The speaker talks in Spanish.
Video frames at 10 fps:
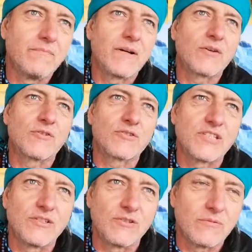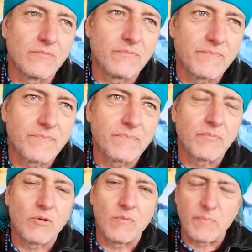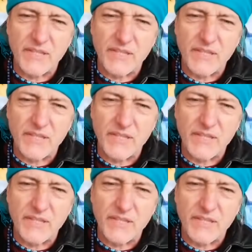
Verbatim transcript: más conocido como